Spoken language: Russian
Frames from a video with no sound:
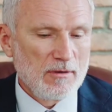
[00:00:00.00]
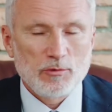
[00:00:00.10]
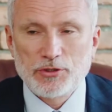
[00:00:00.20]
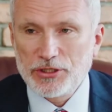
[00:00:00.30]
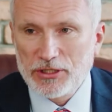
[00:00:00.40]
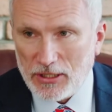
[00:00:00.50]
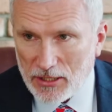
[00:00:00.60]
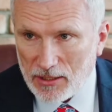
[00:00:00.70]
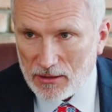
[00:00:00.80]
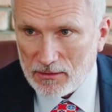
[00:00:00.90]

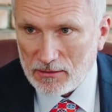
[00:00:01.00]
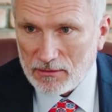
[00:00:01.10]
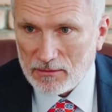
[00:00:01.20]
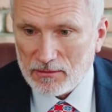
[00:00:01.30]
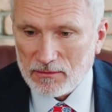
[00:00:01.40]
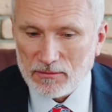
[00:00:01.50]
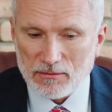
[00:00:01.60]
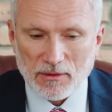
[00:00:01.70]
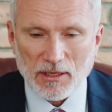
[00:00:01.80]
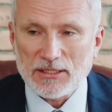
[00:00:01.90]
учителя
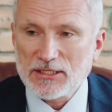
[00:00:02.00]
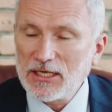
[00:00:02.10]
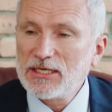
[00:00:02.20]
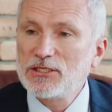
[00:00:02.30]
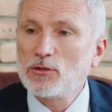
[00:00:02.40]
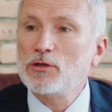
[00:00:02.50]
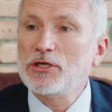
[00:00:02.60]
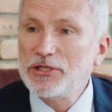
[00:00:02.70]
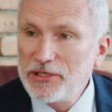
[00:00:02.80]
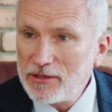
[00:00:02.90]
остались
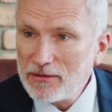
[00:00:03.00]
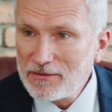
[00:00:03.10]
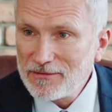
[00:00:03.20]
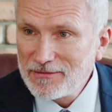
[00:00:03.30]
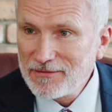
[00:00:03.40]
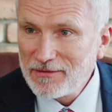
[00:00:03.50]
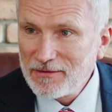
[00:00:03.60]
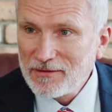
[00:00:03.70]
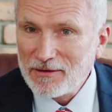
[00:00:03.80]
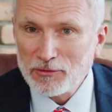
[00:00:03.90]
только те,
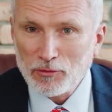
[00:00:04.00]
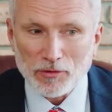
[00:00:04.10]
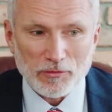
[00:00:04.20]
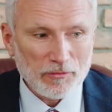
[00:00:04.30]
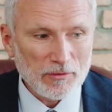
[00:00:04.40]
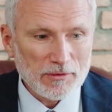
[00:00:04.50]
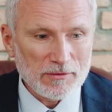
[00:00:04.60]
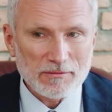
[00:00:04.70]
которые вот